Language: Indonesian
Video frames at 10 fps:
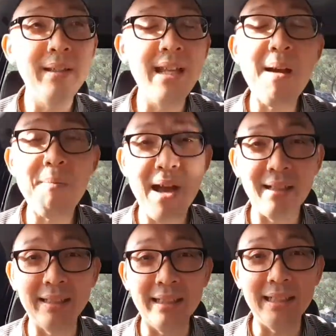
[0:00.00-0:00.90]

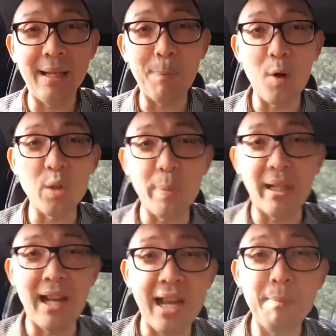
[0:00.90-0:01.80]
nyaman ketika
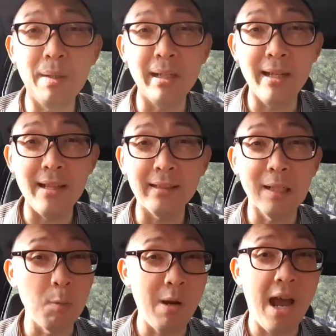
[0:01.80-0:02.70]
prospek lain melihat
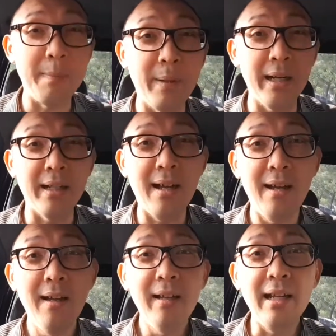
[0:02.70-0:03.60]
kekurangan
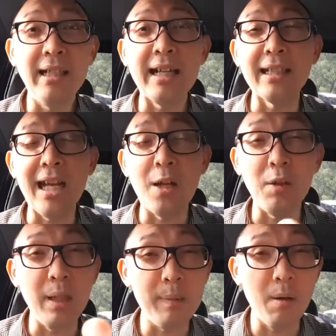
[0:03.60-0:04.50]
mereka yang dikatakan
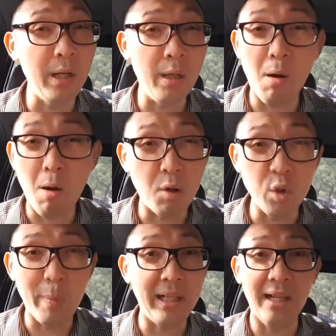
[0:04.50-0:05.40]
oleh oleh
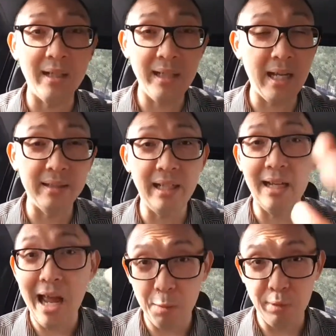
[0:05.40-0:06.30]
konsumen yang yang,
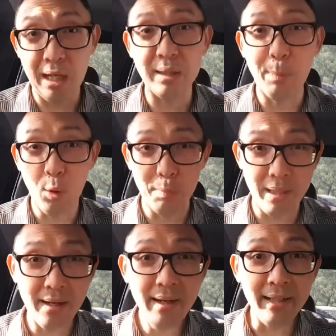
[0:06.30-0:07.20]
yang lalu yang
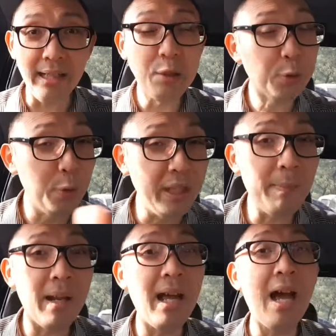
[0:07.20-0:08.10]
sebelumnya ya justru
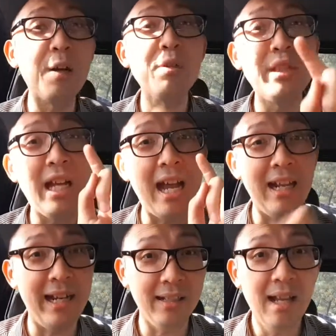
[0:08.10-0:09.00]
ini malah harus di
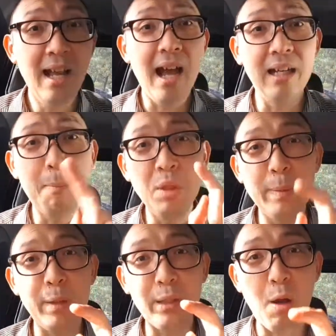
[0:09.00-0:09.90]
highlight Anda
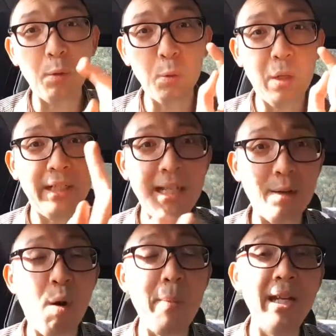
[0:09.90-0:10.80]
mesti beritahu tuh ada
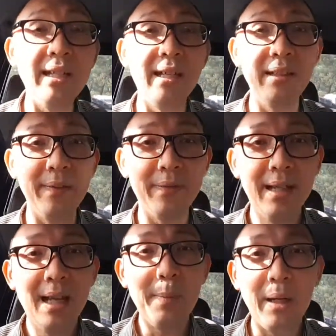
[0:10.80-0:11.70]
yang komen negatif
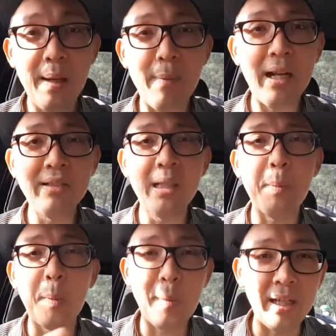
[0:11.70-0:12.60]
Bagaimana saya
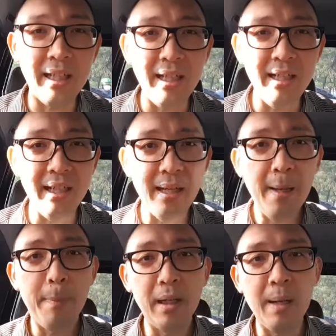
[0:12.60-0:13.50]
mau perbaiki ini?
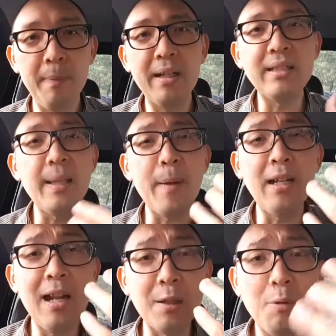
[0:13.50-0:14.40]
Bagaimana step
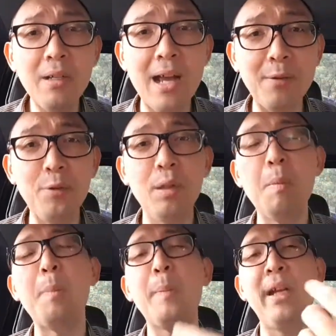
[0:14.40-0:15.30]
Anda lakukan
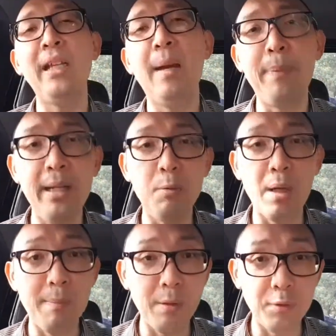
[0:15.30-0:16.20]
untuk memperbaiki apa yang
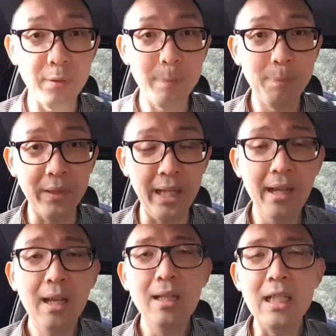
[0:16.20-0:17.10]
kurang bagus? Oke. Okay?
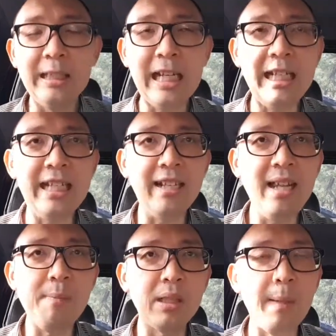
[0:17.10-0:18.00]
Jadi
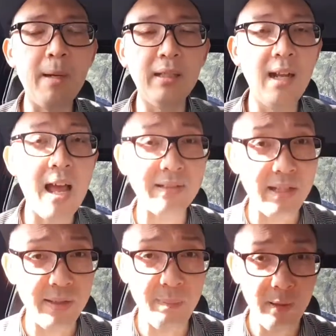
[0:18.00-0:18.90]
technically yang pertama adalah
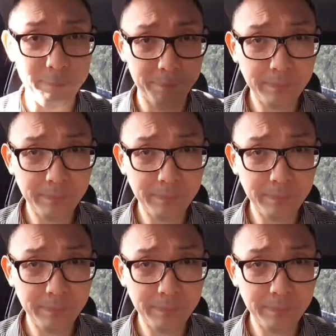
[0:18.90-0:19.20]
accessible.